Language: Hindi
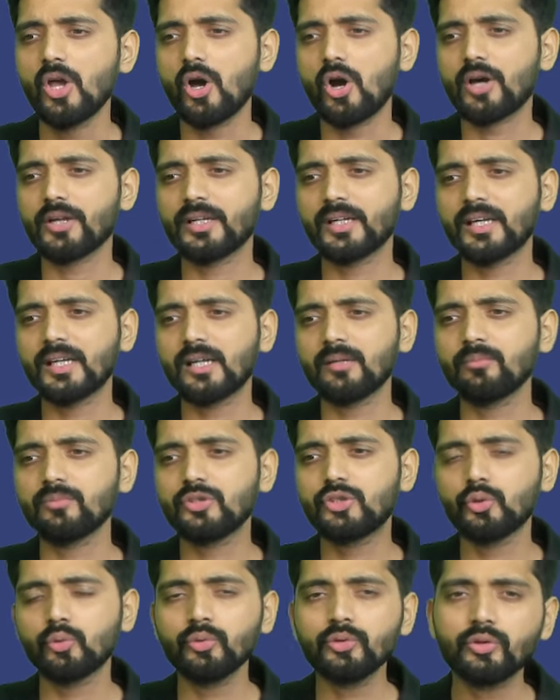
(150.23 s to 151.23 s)
और अगर हम
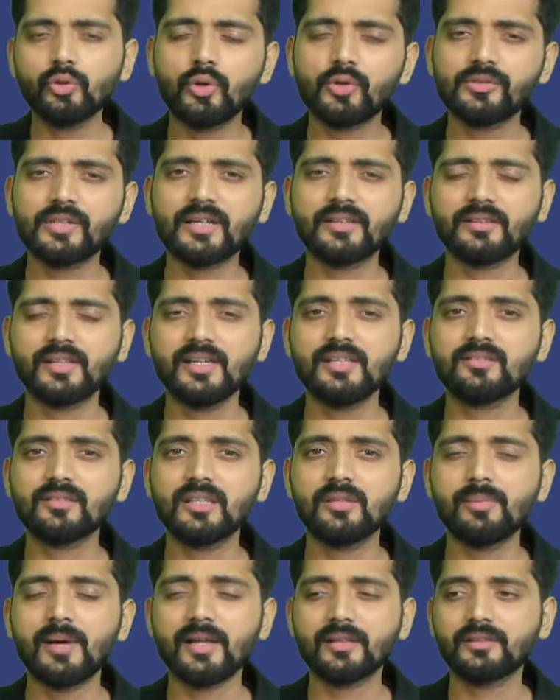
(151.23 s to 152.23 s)
जून 2023
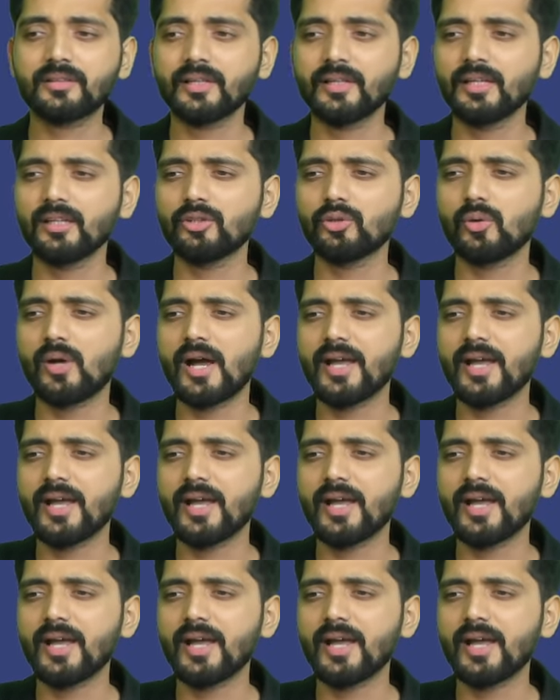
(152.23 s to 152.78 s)
की बात करें तो